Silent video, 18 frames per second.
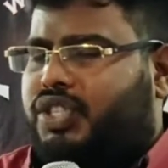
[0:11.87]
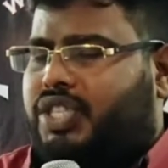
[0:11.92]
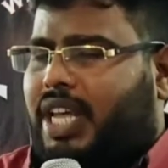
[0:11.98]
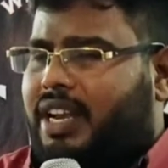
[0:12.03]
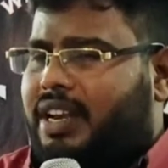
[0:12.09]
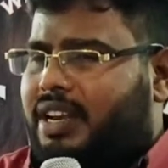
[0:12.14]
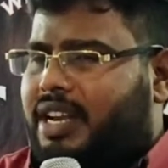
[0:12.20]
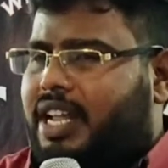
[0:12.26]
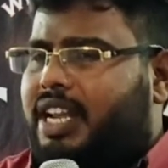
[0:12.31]

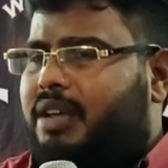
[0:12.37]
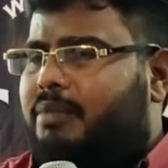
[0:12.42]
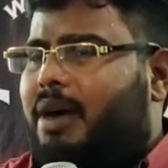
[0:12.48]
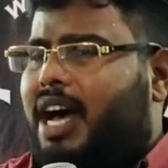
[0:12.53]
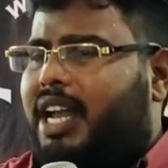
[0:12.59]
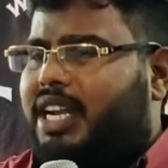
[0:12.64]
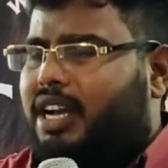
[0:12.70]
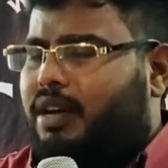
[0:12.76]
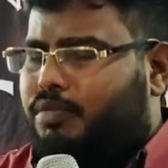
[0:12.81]
సన్నని
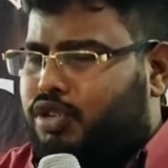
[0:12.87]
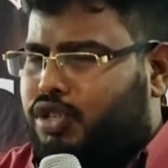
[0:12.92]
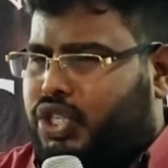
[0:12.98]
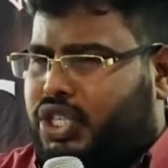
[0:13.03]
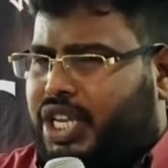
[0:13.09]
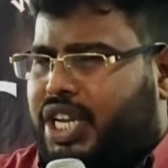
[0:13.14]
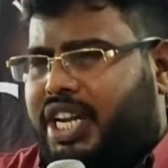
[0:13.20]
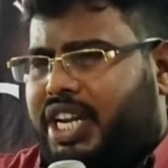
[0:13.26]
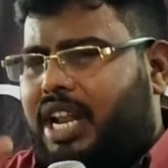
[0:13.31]
మార్గము
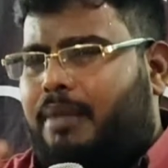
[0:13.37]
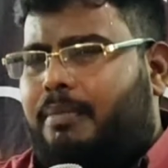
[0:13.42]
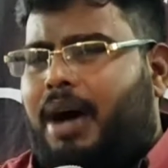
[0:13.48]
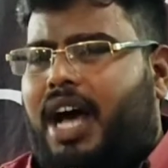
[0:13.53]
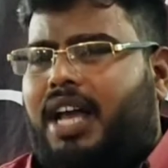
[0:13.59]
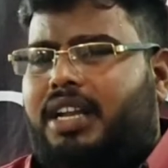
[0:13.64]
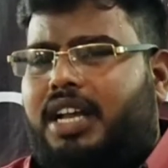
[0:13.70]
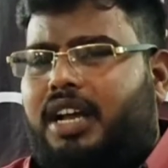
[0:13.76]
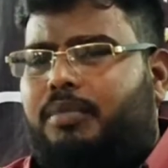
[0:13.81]
చిన్న
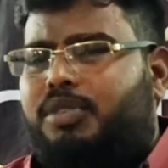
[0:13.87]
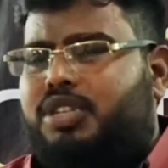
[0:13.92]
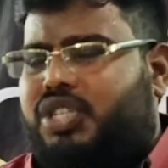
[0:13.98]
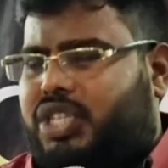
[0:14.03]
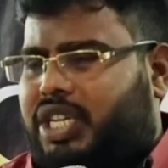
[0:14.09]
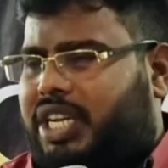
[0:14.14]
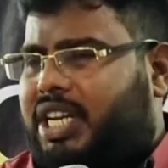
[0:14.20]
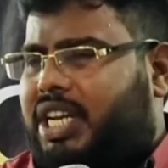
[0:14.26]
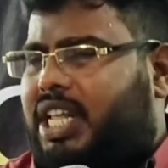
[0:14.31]
మార్గము
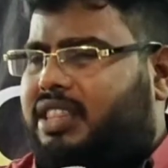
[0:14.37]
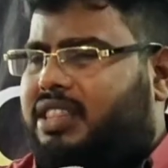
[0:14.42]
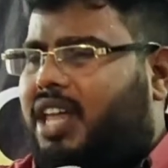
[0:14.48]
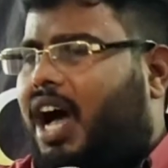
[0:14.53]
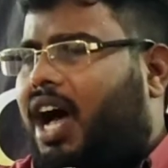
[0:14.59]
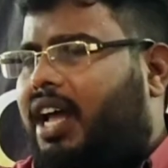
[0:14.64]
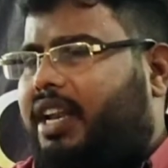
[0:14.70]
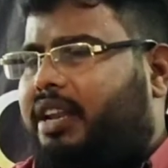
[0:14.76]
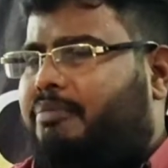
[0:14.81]
చిన్న
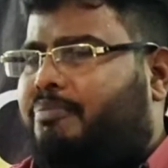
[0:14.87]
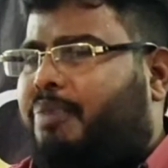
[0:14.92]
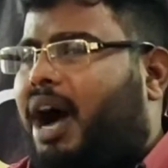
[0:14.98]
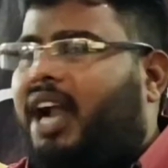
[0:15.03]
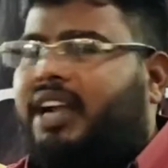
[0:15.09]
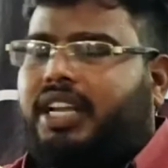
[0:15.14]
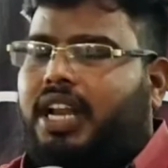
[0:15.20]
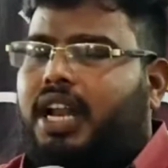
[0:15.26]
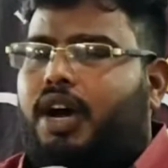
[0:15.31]
దారి
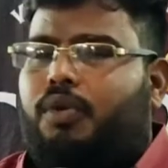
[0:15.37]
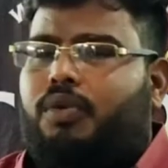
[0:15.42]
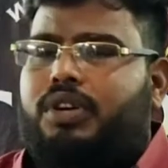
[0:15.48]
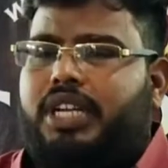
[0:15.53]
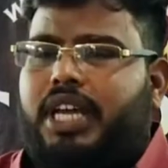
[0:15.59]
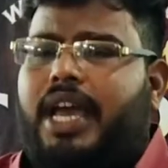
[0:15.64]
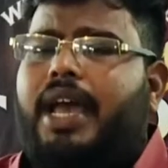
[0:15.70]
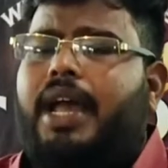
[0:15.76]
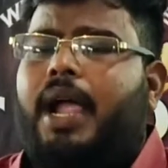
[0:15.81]
బాటలో
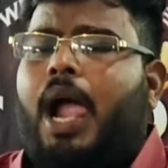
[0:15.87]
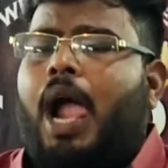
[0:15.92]
ఉంటే